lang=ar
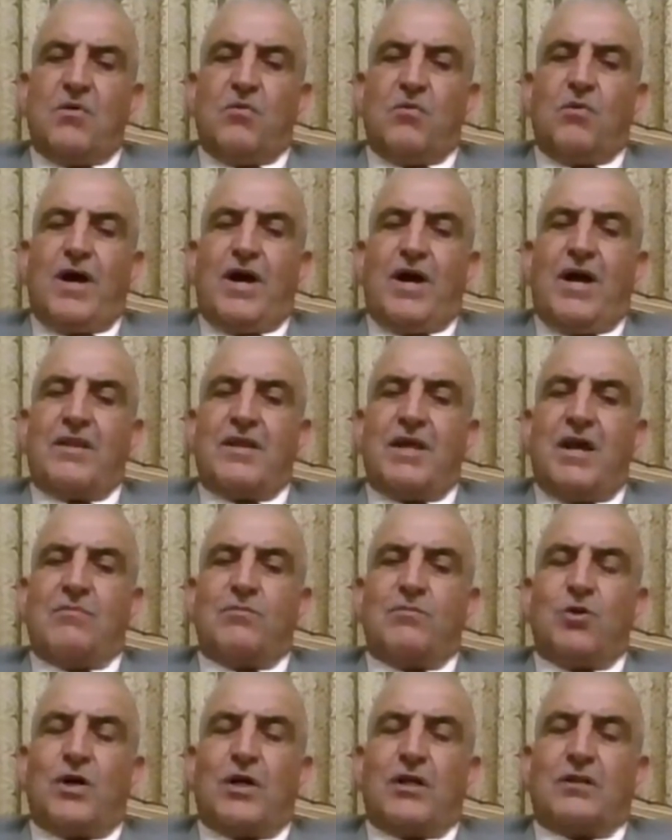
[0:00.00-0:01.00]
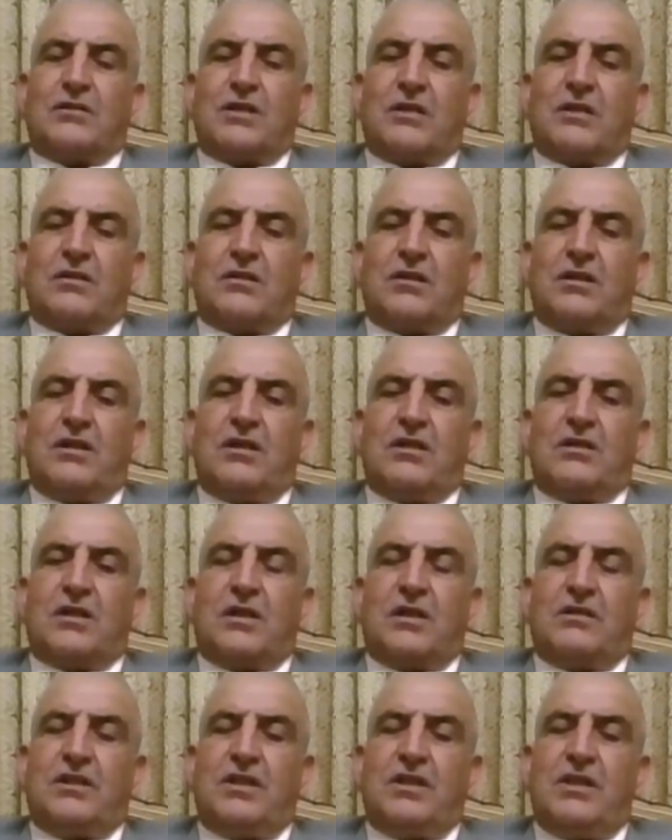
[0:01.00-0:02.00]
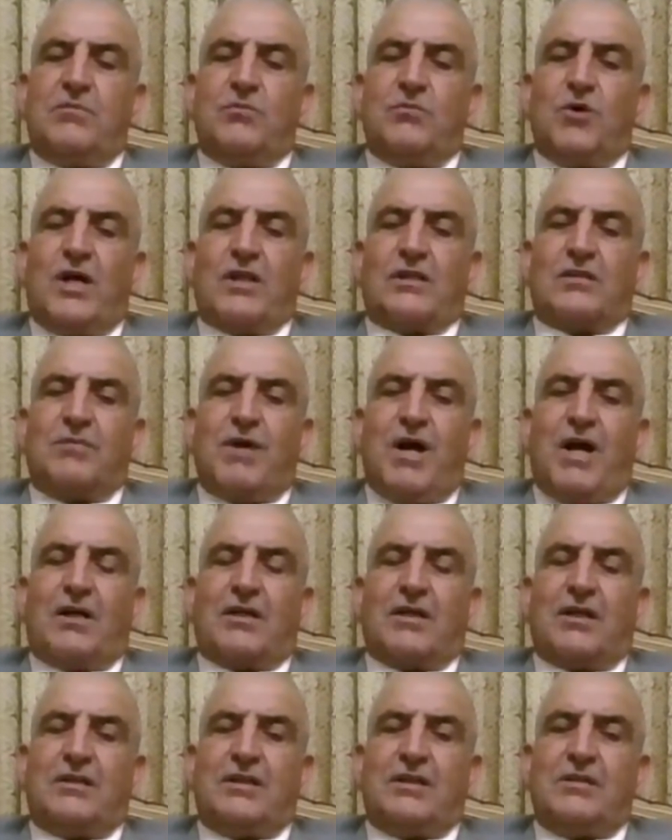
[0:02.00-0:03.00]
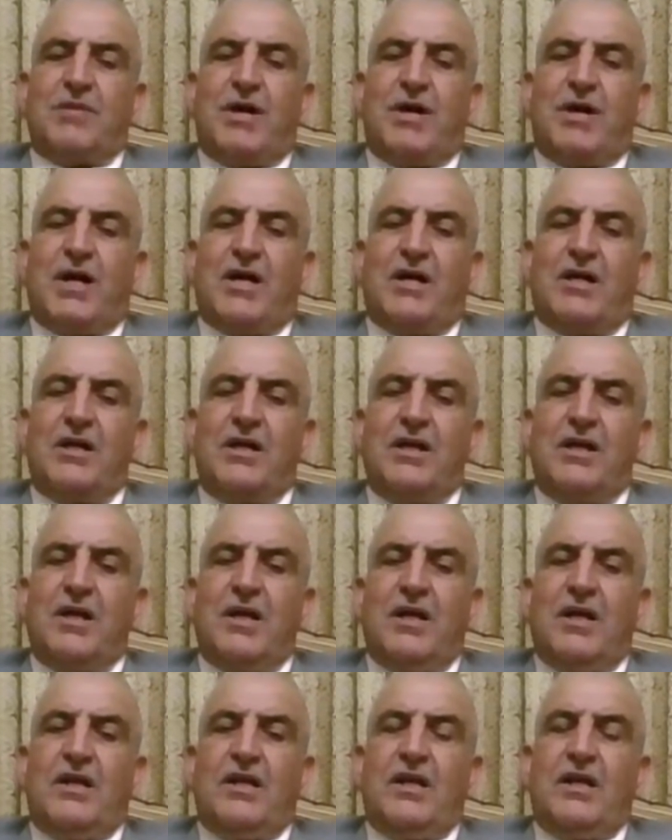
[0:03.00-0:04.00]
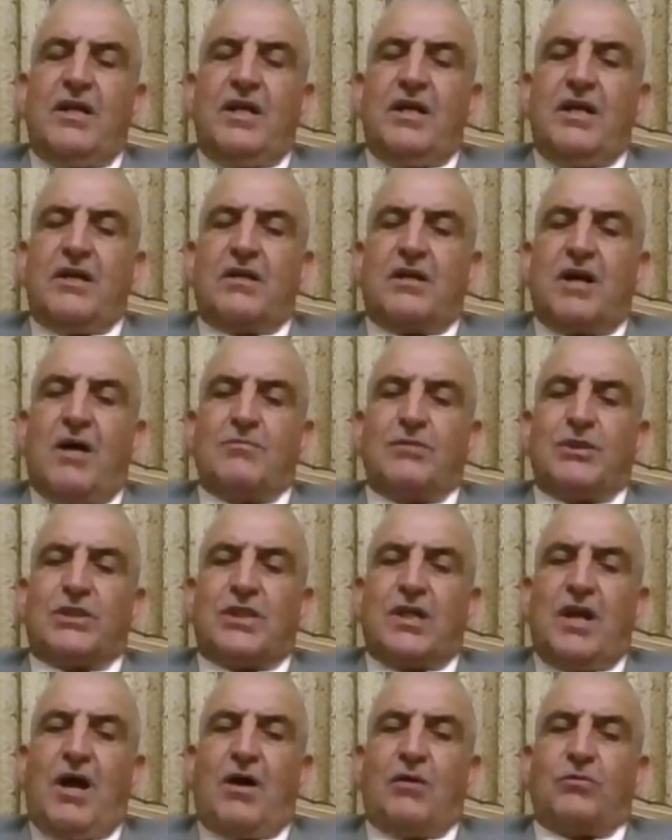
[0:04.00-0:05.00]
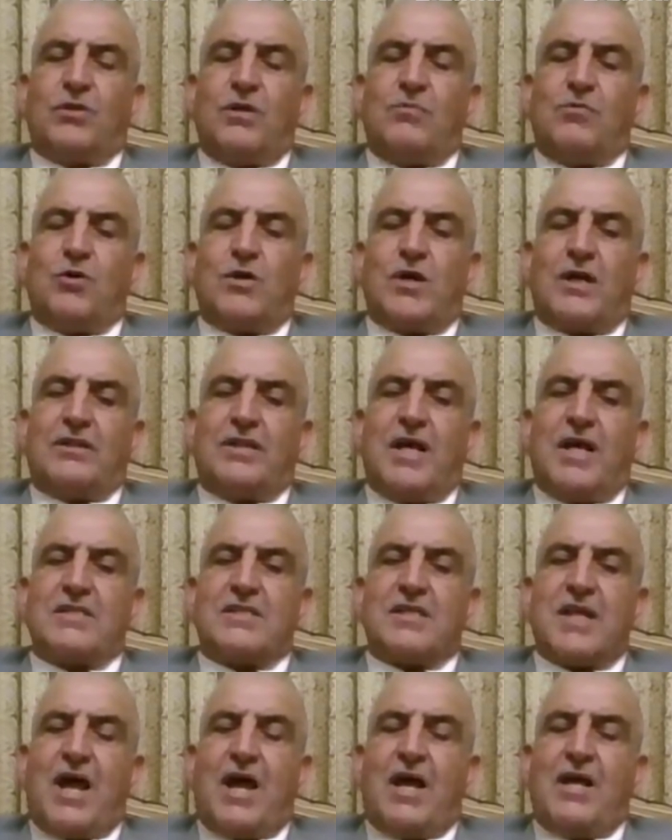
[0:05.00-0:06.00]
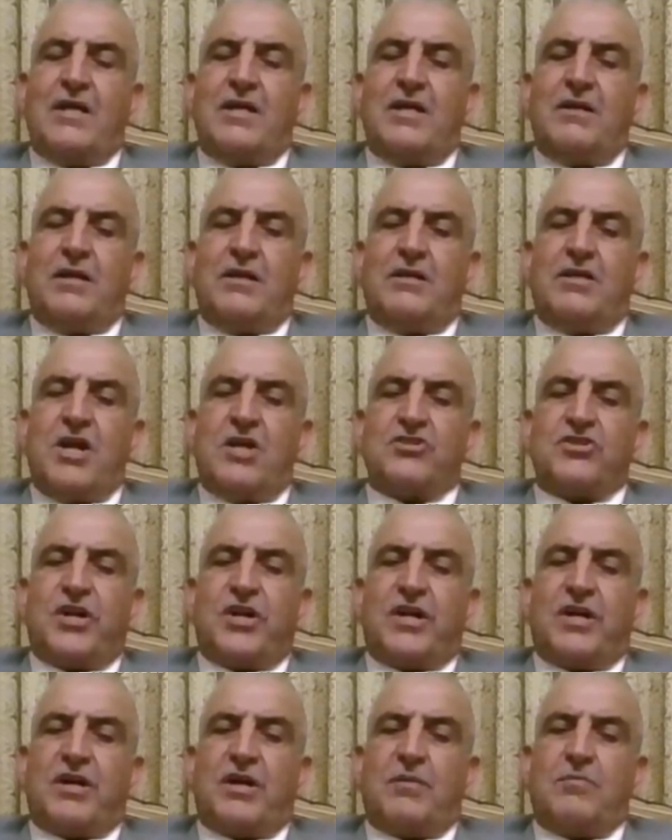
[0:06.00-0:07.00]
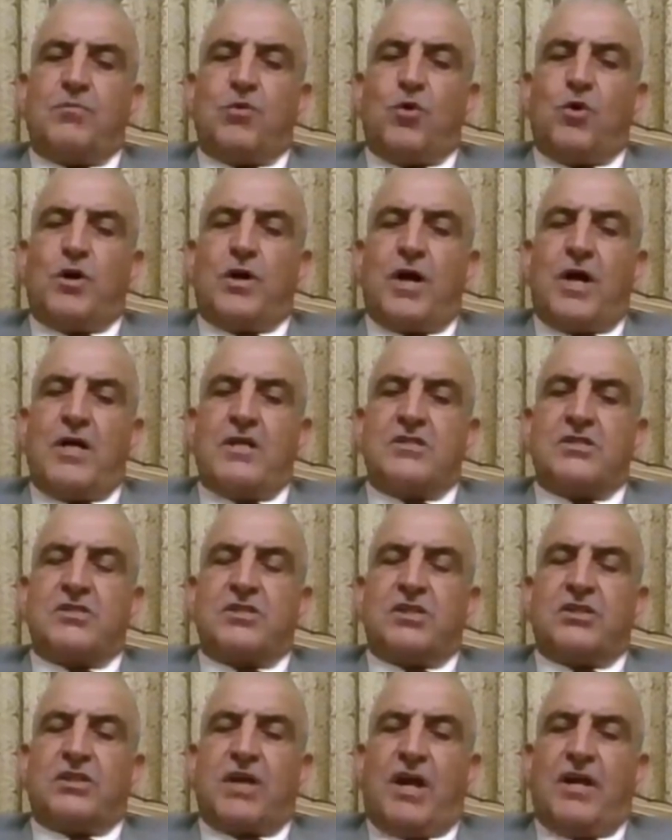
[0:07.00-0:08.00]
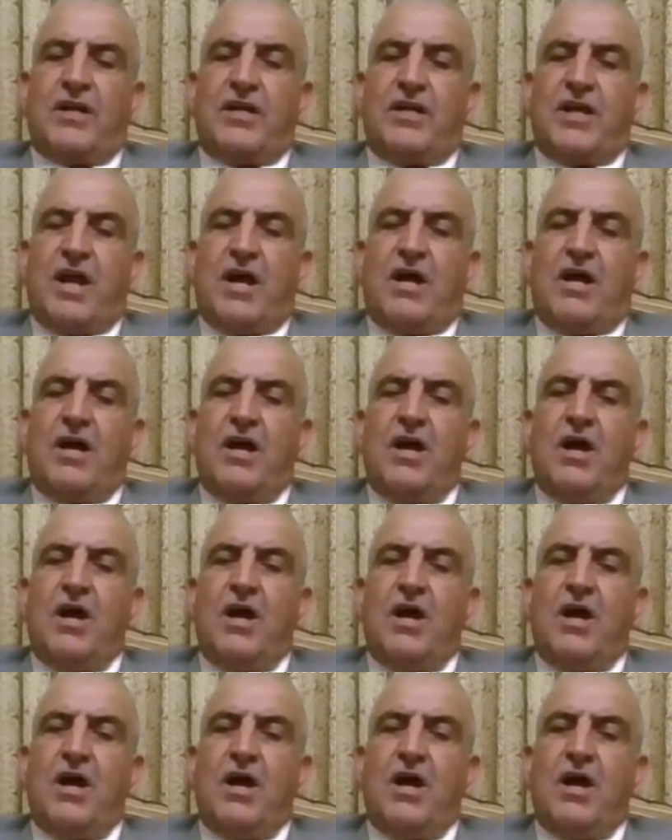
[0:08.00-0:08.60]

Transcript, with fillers: وهذا مخطط آه، قديم واطماع قديمه لاقامه الحوض المقدس اي نشر بؤره استيطانيه